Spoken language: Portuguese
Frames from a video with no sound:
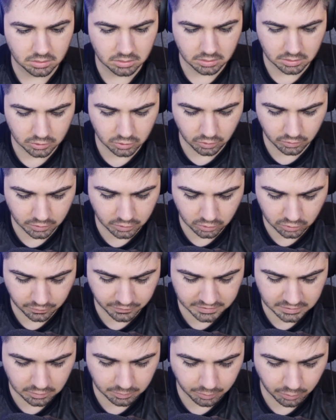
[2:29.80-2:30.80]
Eu, tô... eu não tô
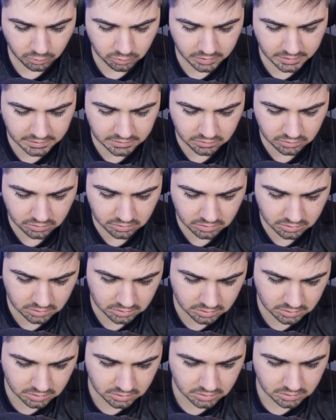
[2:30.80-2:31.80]
fazendo ponta, é isso?
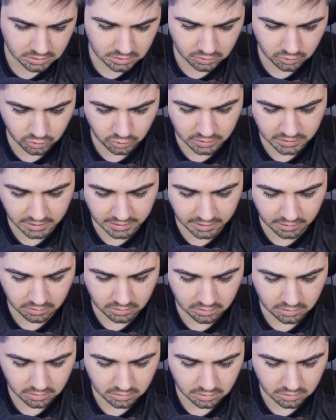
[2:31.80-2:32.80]
Não tô entendendo,
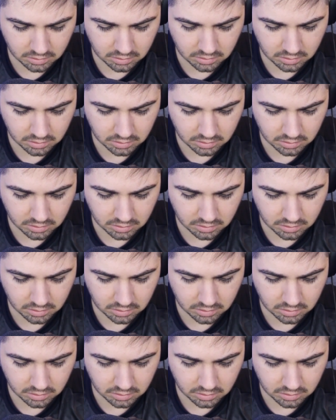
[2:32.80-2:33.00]
mano.